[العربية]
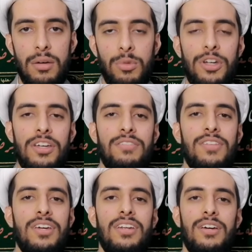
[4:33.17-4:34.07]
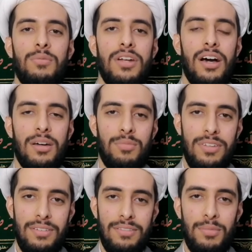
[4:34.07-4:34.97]
محي الدين ابن عربي
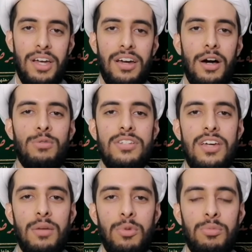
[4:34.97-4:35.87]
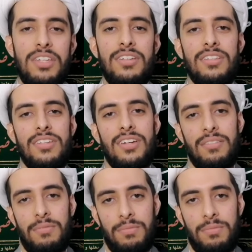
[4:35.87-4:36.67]
بين قوسين مميت الدين